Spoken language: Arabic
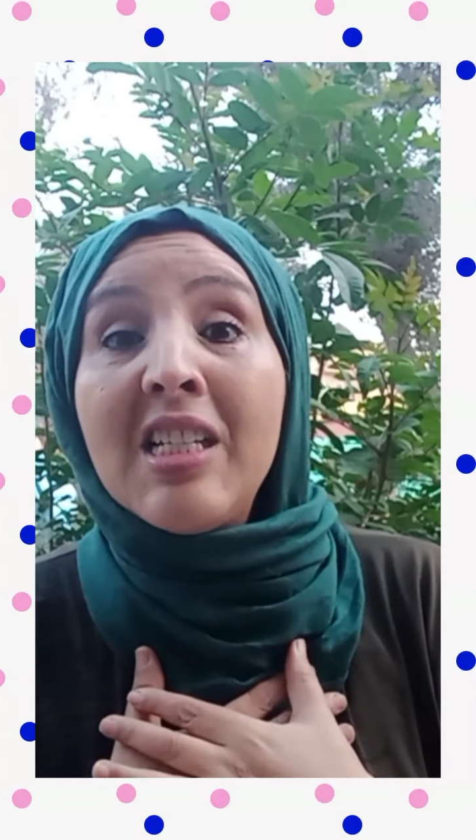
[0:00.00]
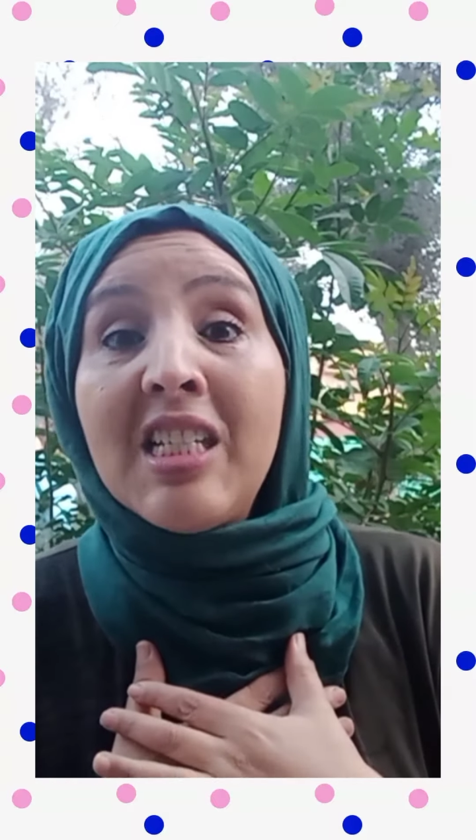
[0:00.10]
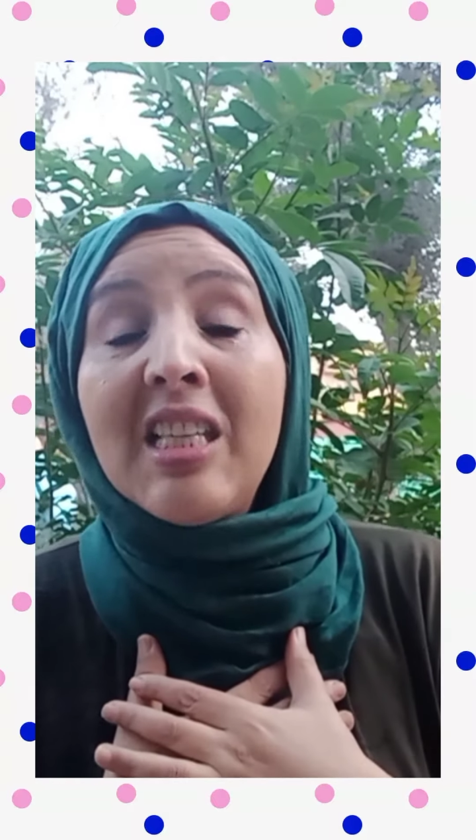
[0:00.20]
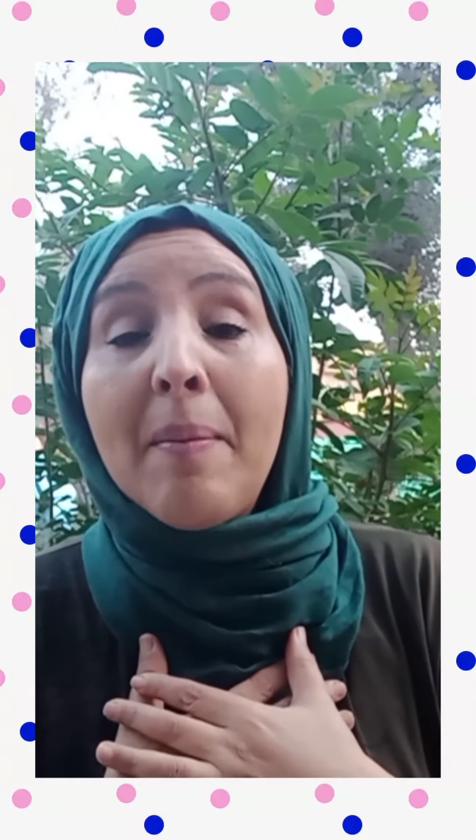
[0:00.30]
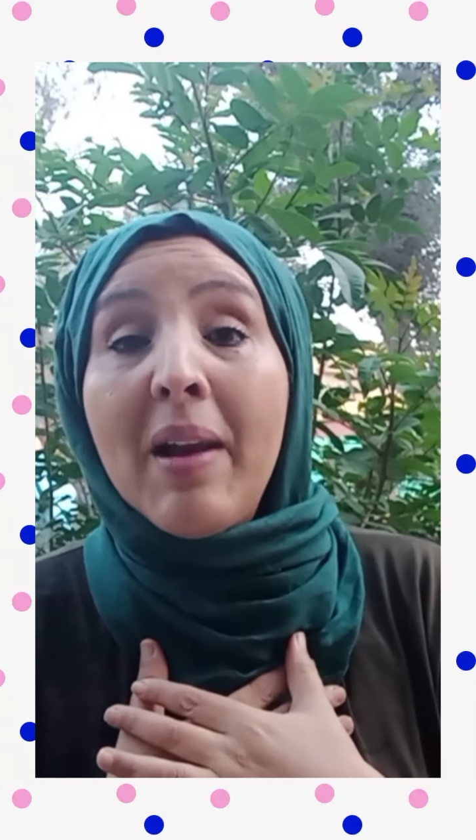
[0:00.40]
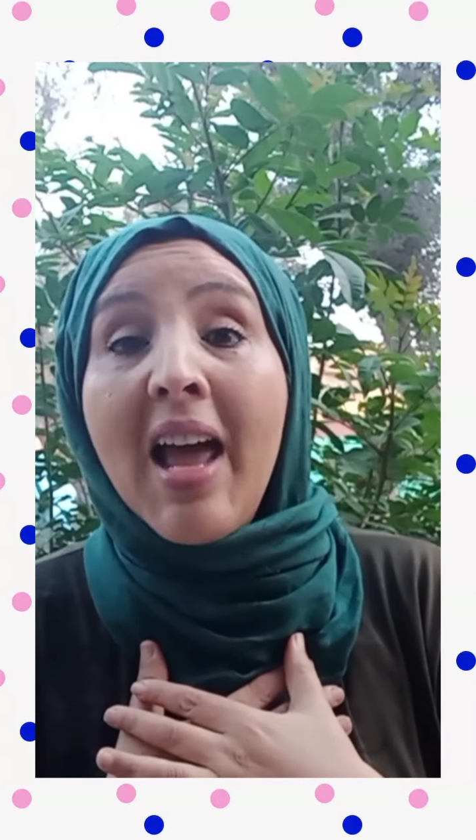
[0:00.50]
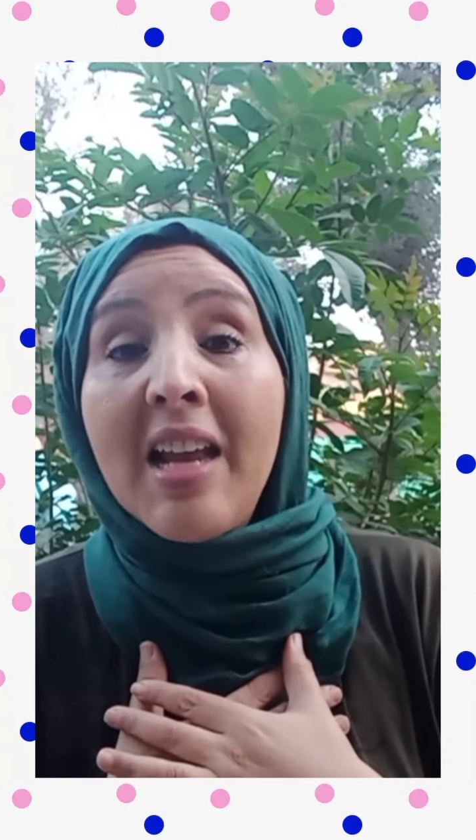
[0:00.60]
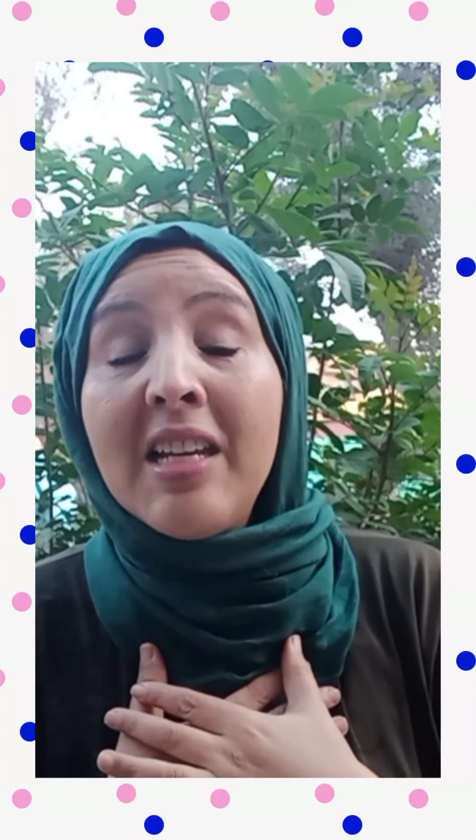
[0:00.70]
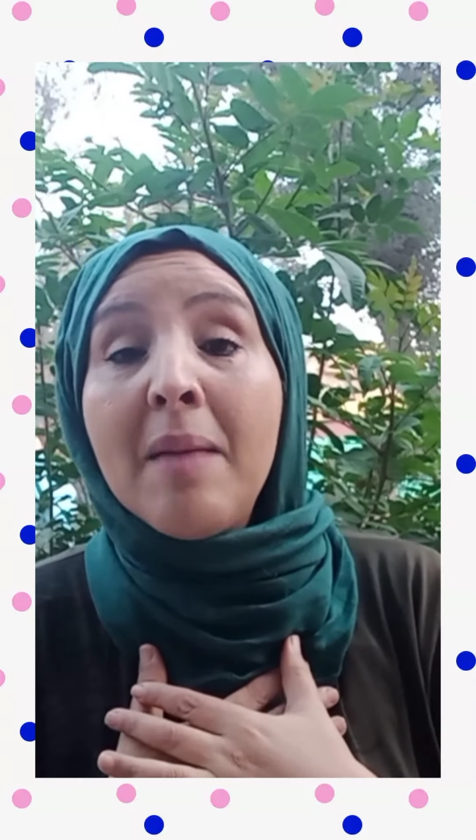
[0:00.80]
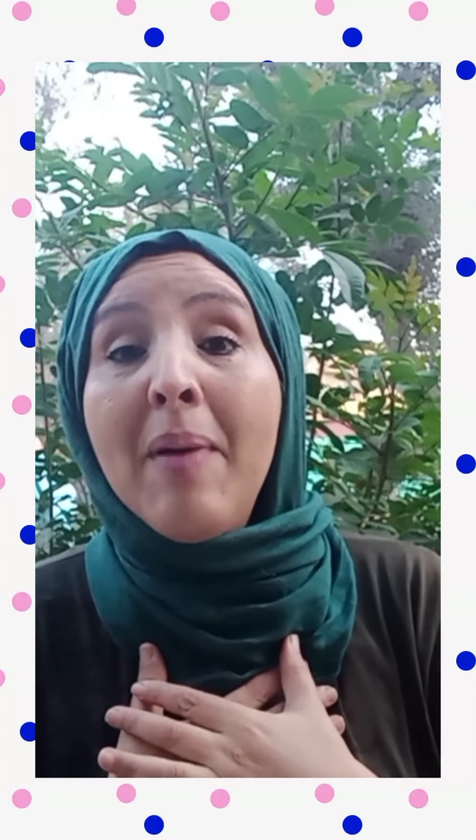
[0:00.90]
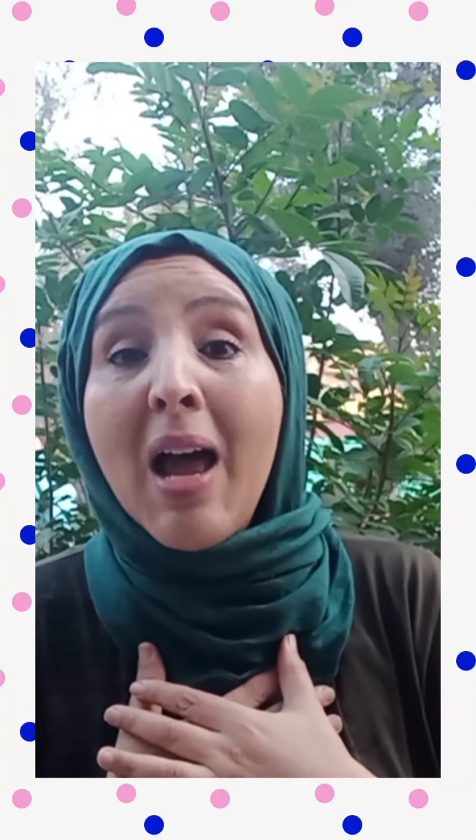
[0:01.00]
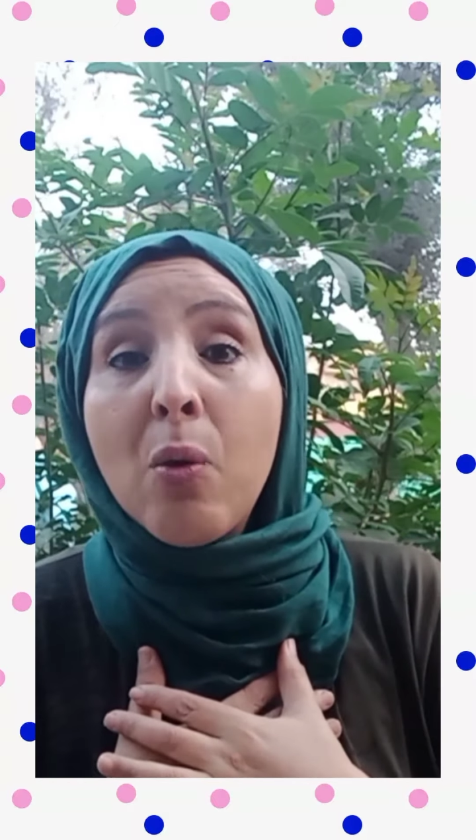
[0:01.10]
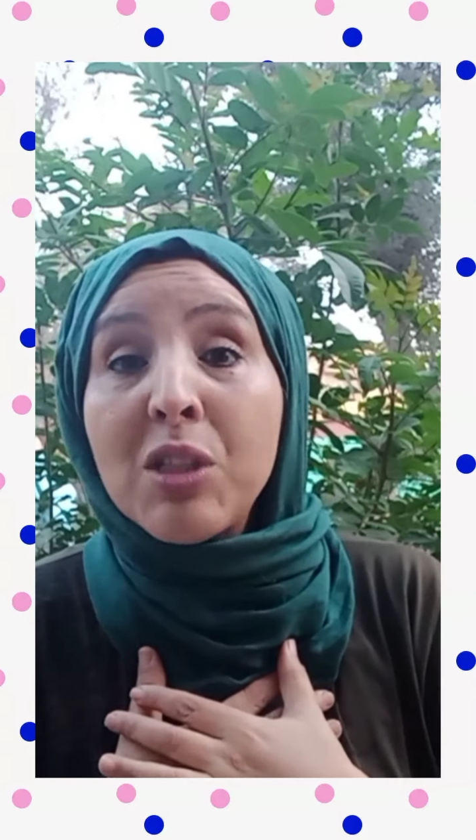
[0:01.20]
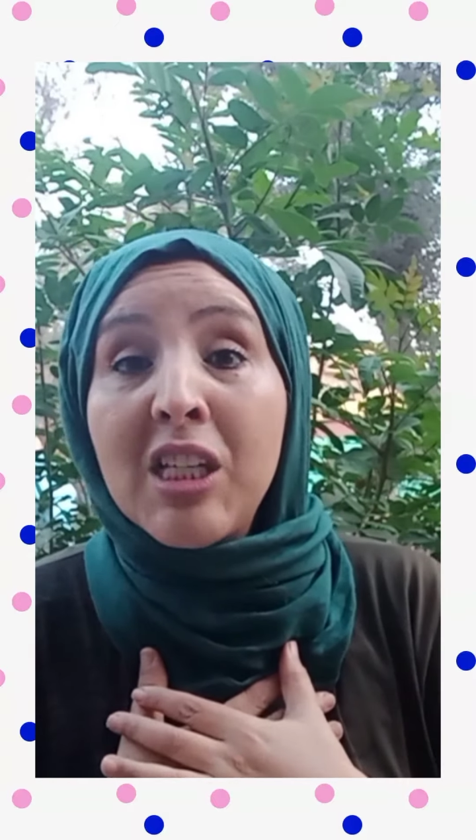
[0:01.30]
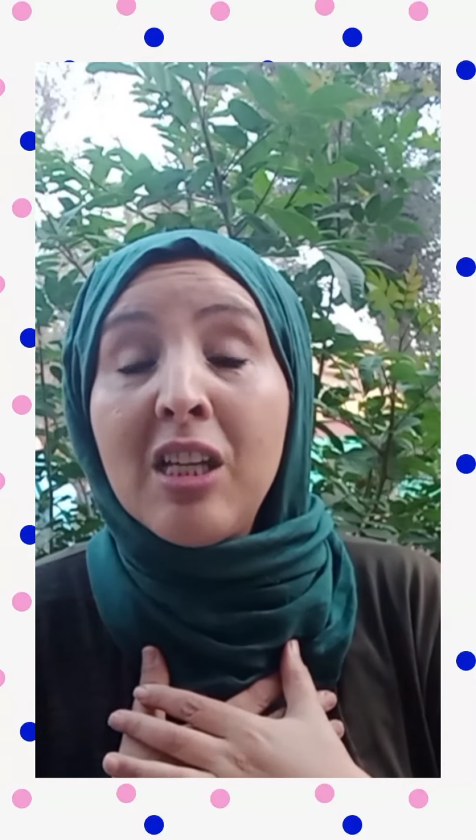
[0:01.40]
انت دابا حاليا بحال
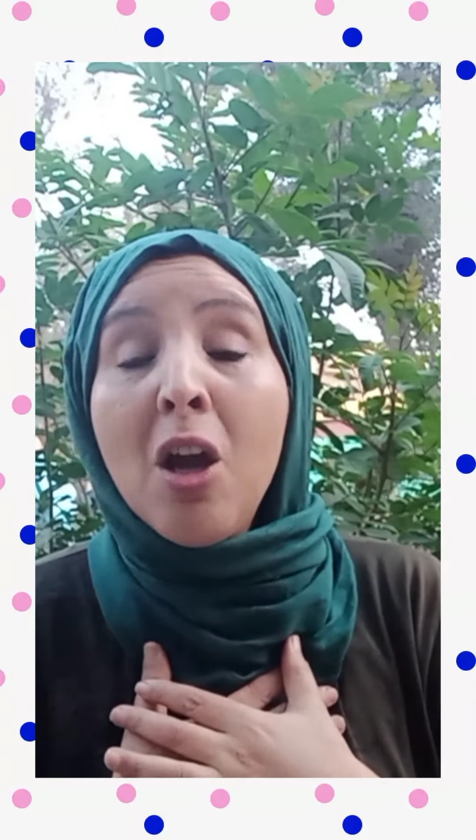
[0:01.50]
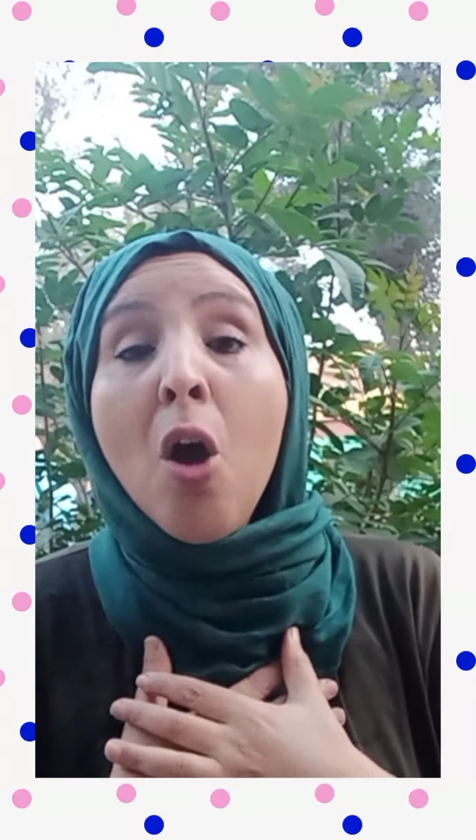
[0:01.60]
اختي